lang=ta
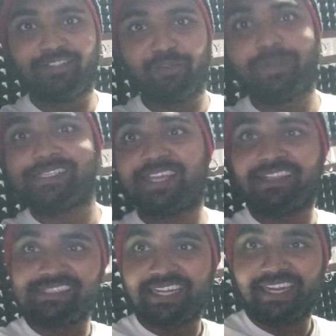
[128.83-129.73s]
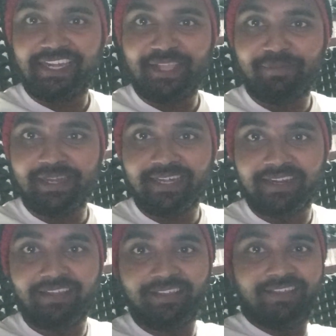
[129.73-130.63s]
ஸோ மச்சான் அந்த சைடு எடிட்டிங்
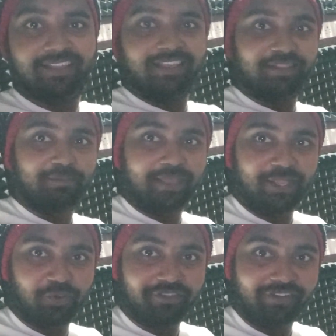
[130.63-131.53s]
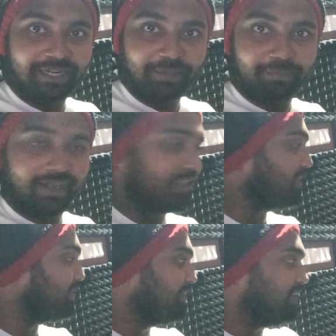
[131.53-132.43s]
இருக்கான் இது மைக்கோட ஃபில்டர் பேடு
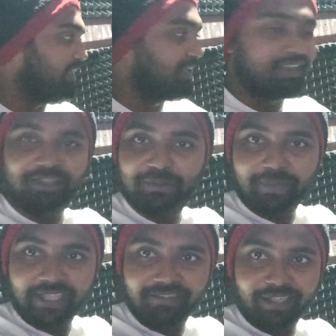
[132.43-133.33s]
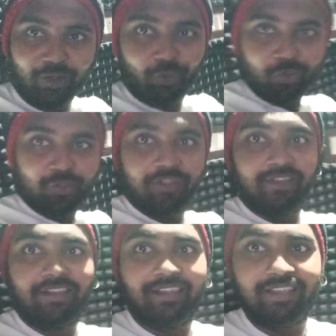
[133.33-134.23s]
இங்கே அடுத்து மைக் வைக்கணும்
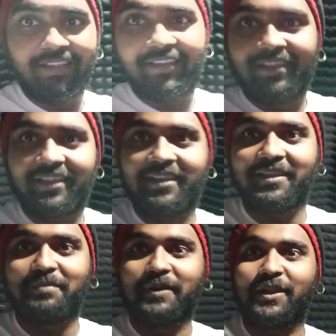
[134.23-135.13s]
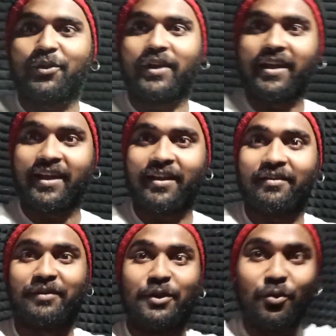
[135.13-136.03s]
இப்போ இதோட
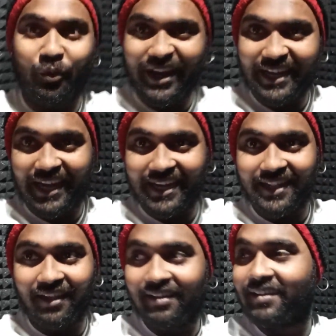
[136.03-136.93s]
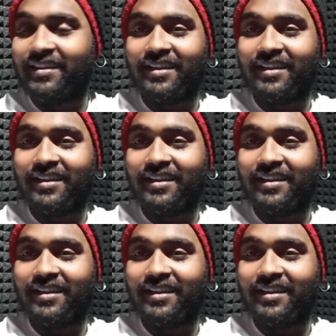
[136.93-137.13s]
வெறும் ஒயிட் லைட்டு தான்